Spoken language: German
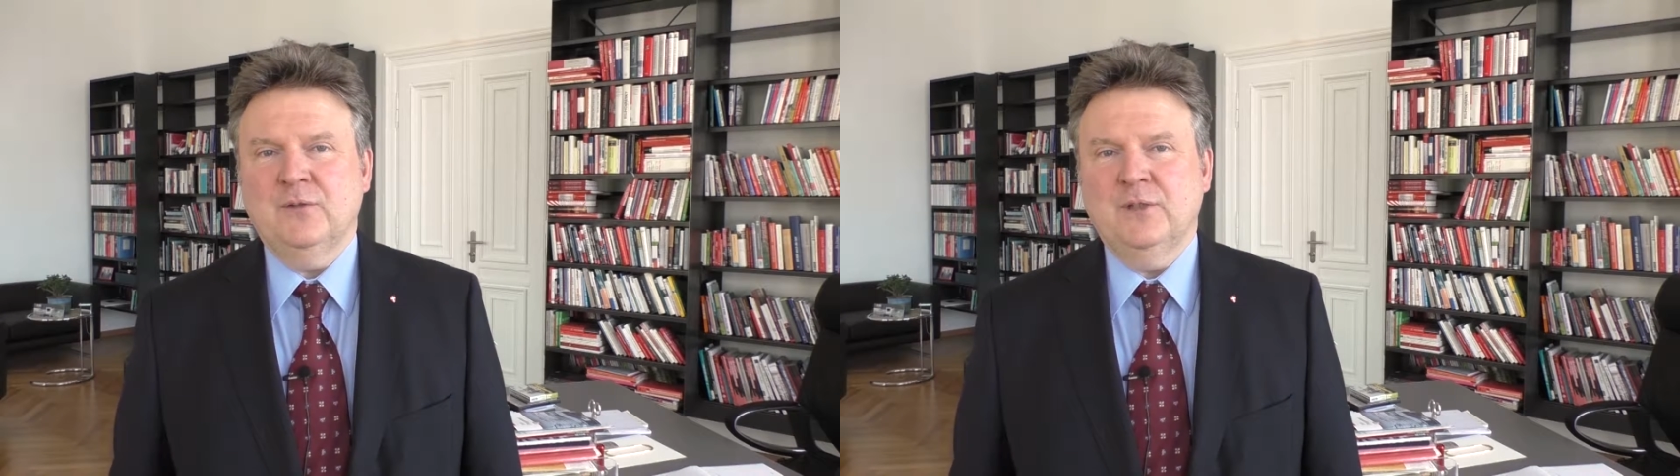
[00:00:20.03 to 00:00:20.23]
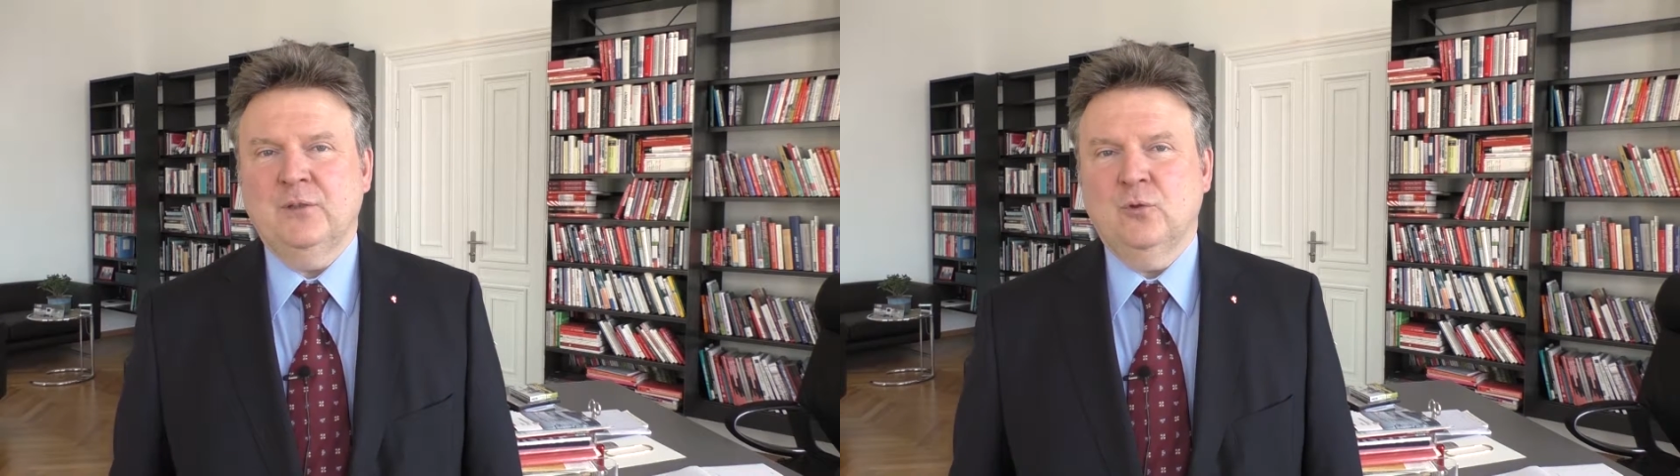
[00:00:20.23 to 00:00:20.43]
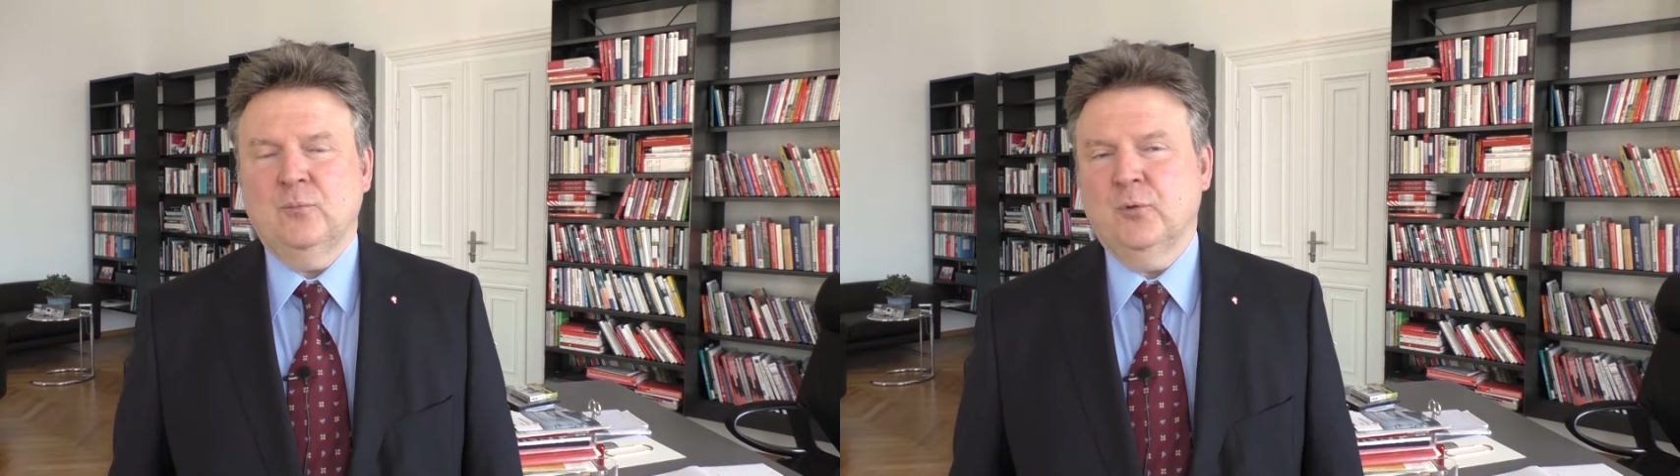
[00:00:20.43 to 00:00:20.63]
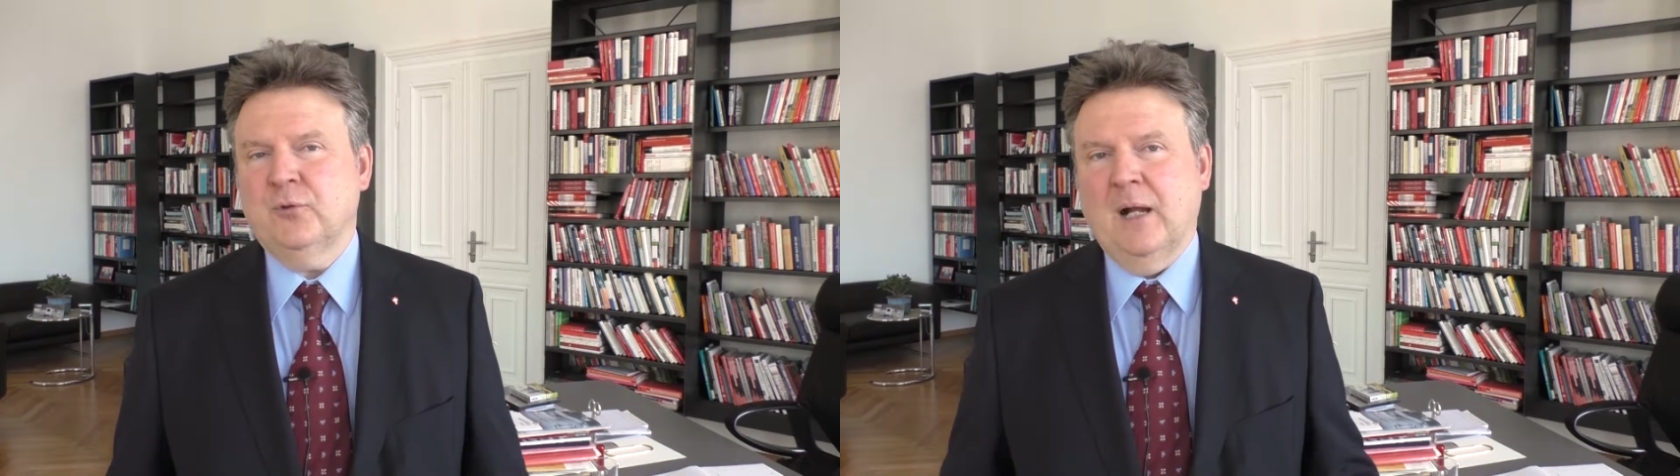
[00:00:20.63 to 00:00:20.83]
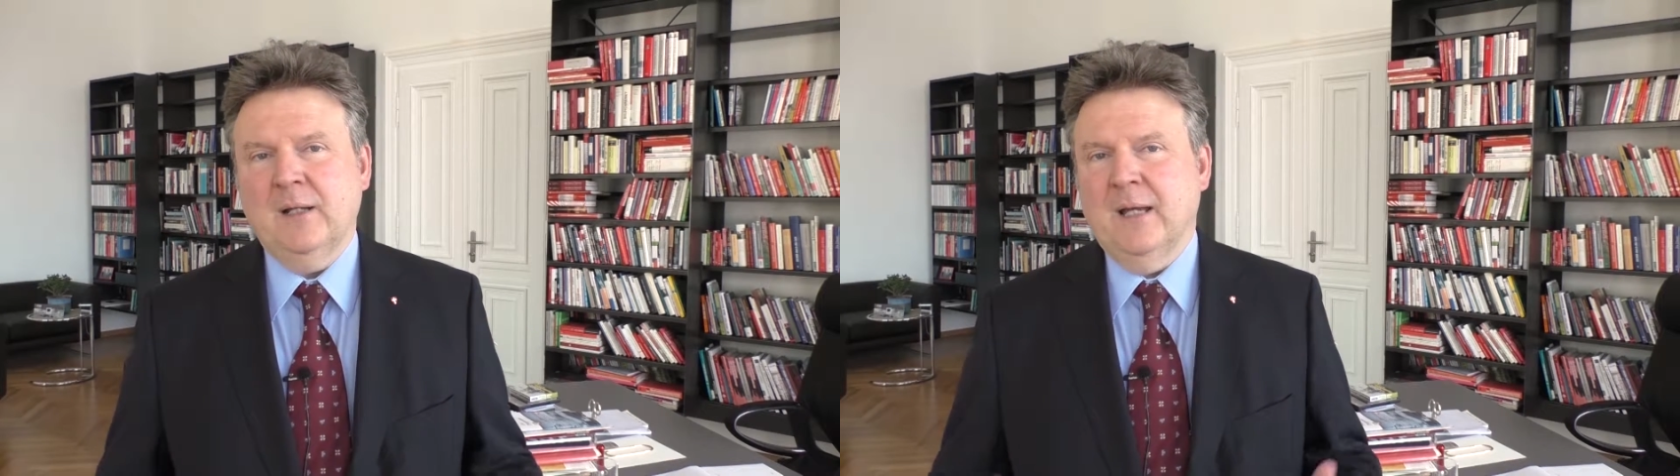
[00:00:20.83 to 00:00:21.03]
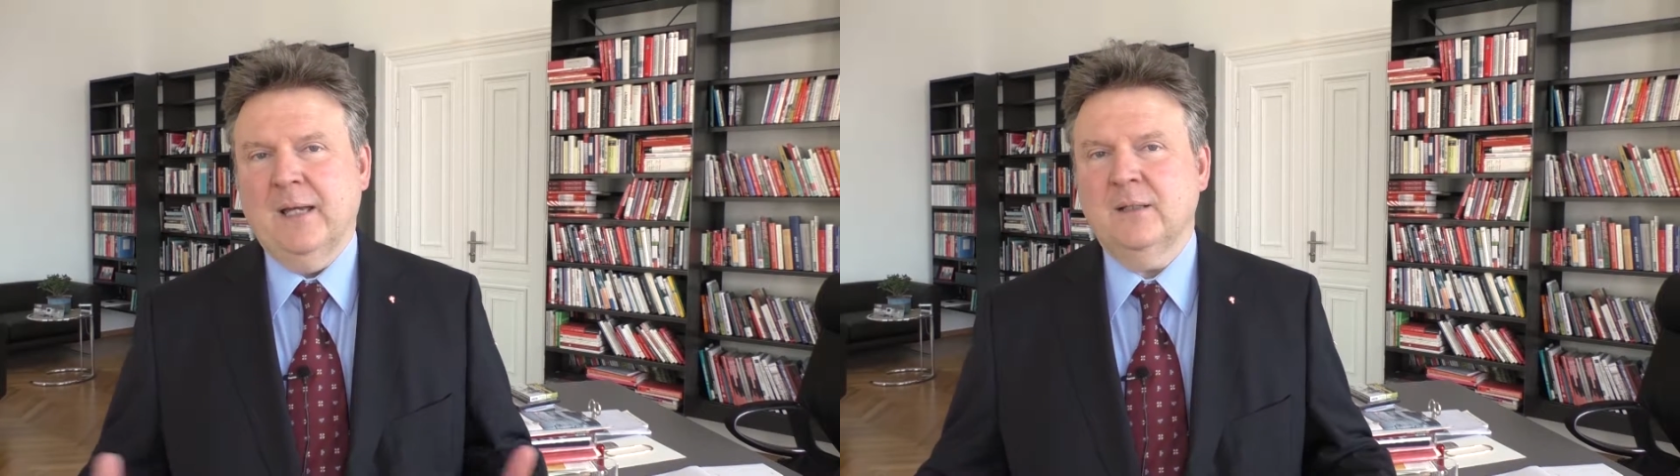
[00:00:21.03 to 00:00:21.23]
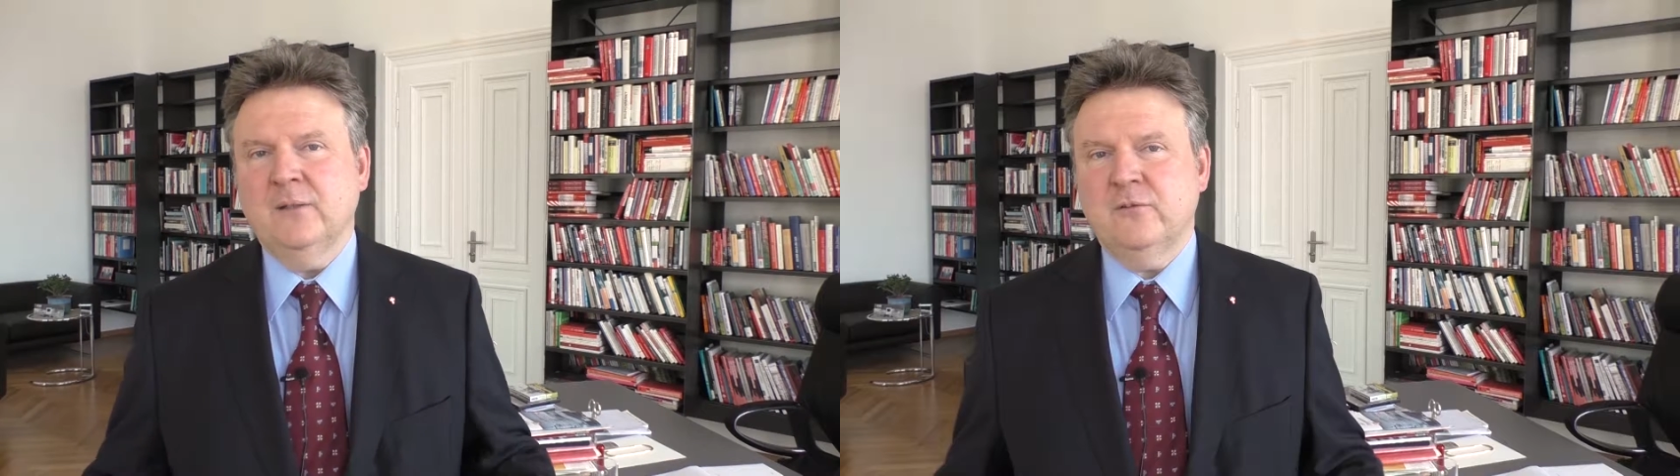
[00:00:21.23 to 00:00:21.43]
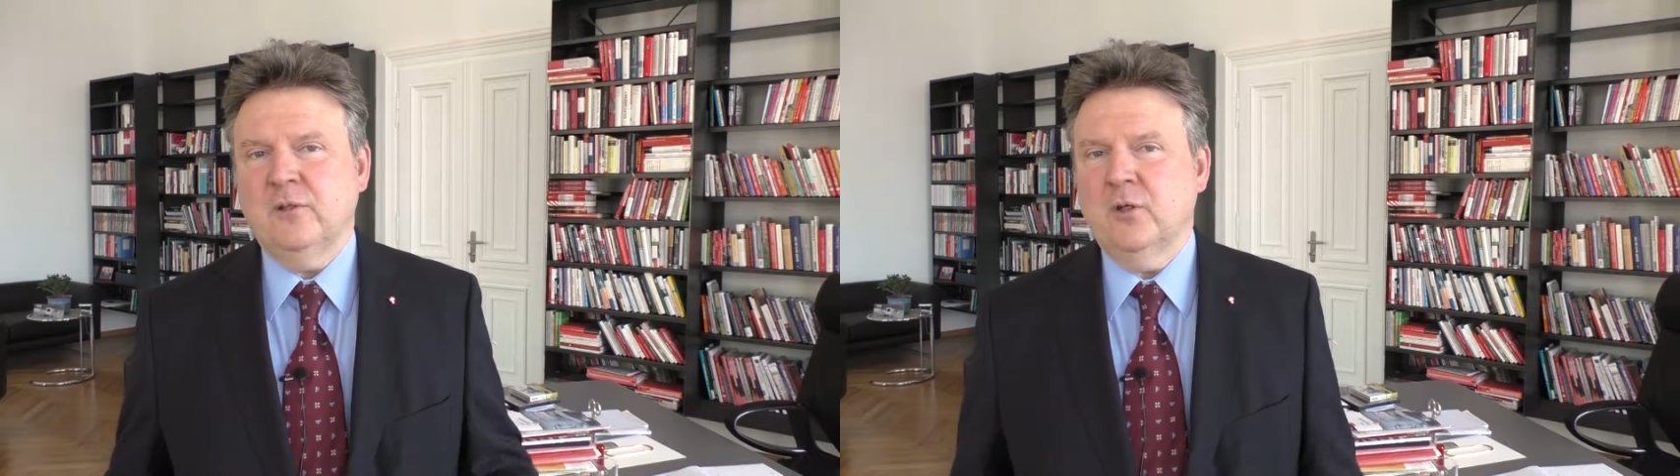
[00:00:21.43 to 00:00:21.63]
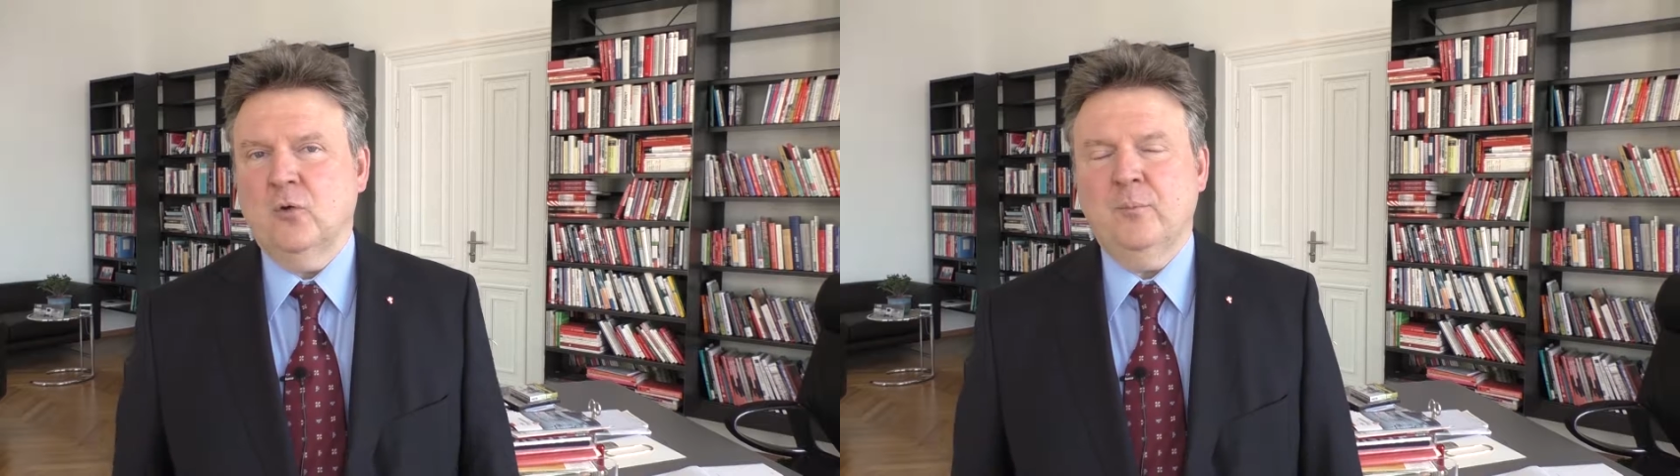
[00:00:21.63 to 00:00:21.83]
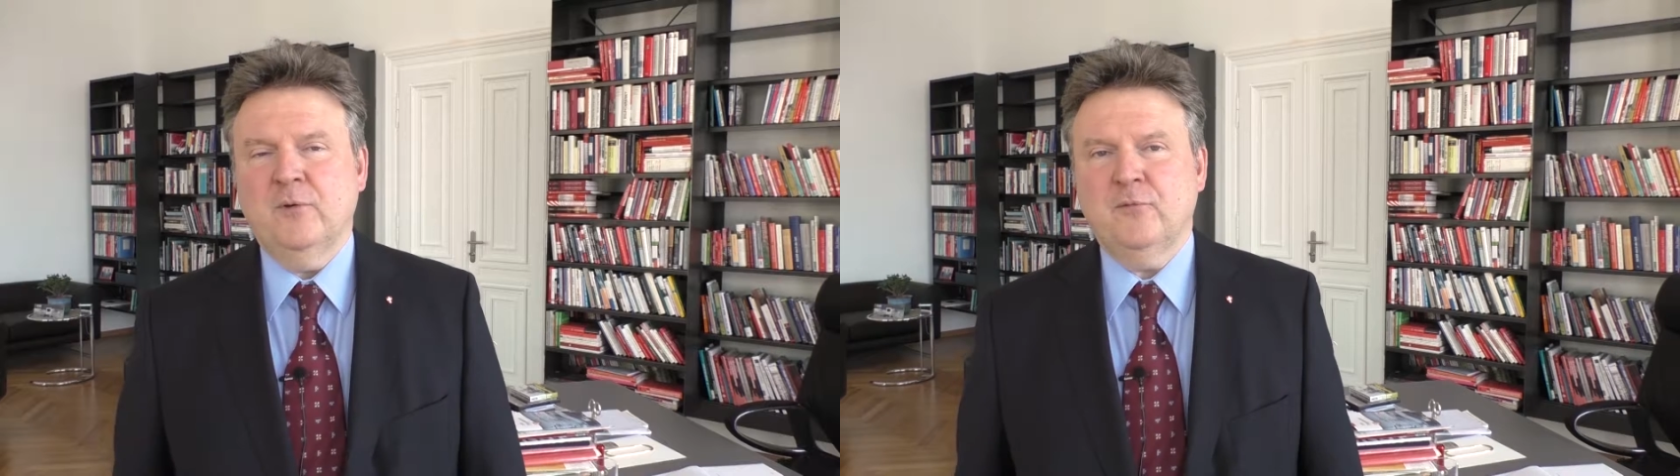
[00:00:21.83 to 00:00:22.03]
die durch brutale Ereignisse in
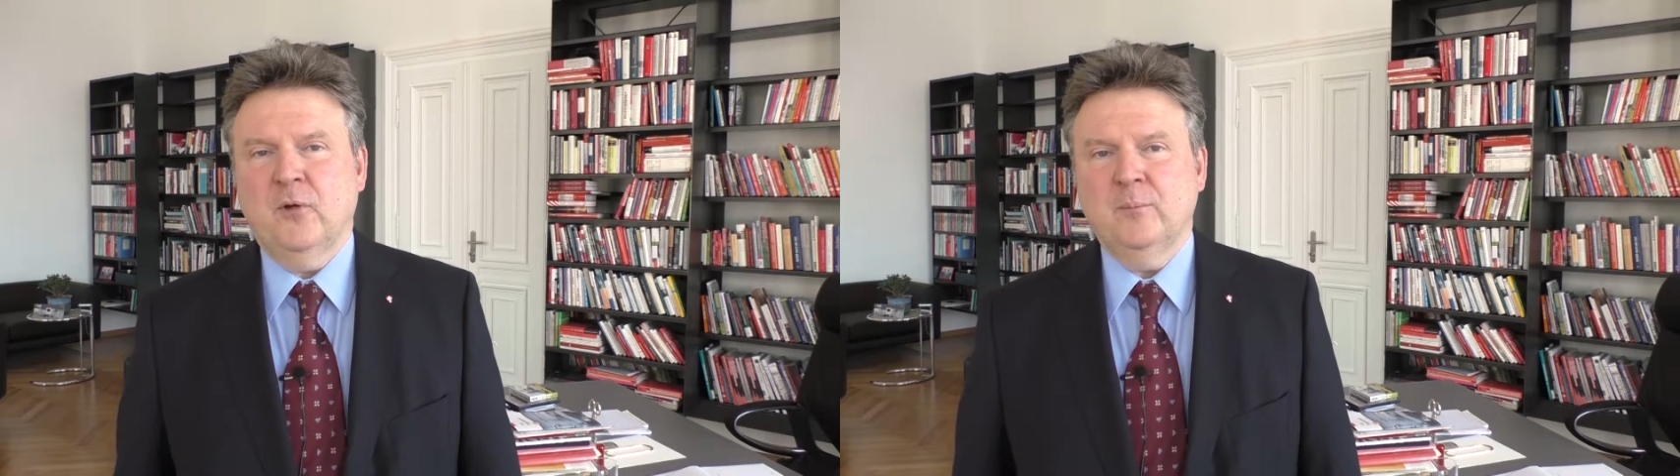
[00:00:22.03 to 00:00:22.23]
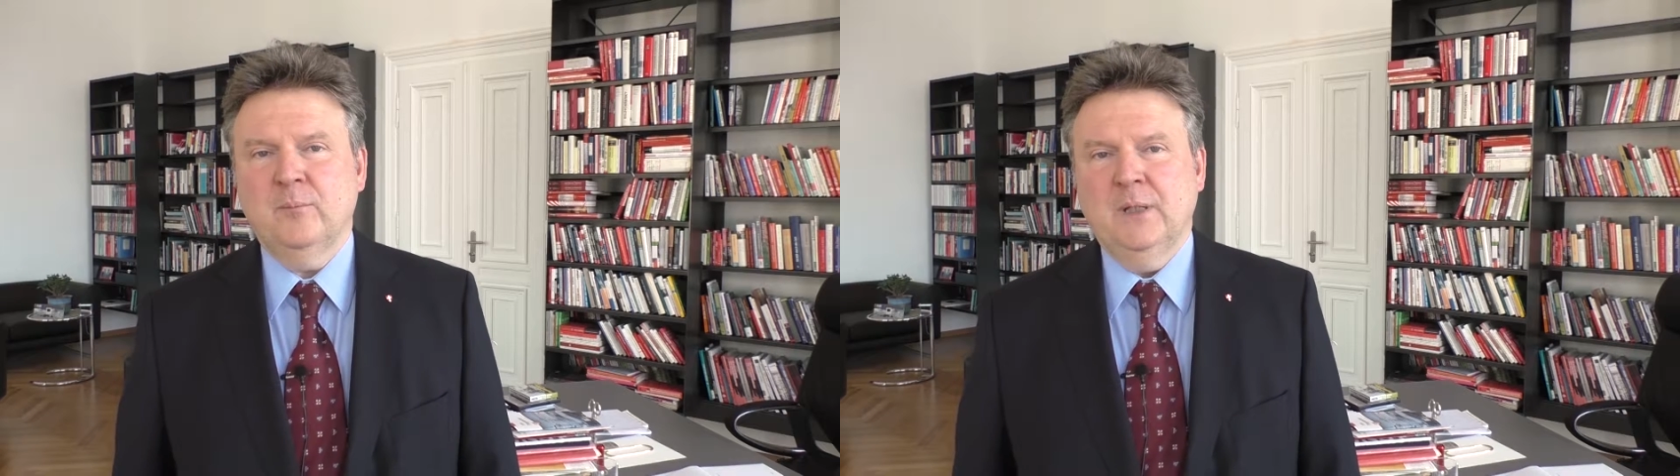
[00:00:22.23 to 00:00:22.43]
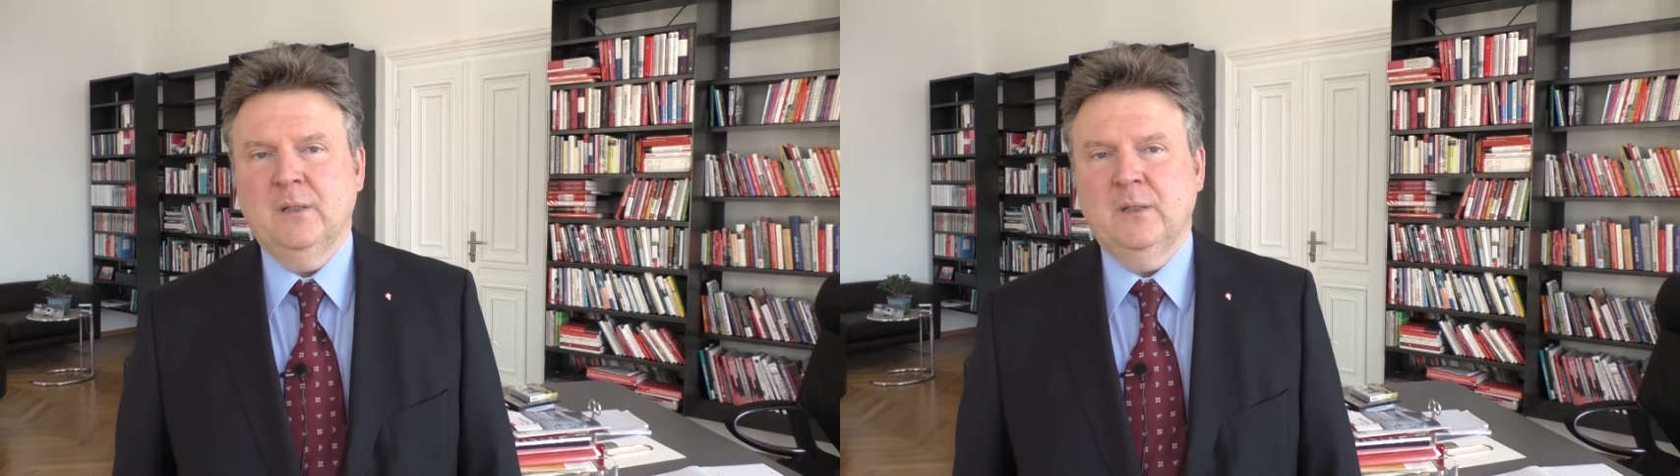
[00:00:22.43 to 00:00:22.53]
Europa, vor allem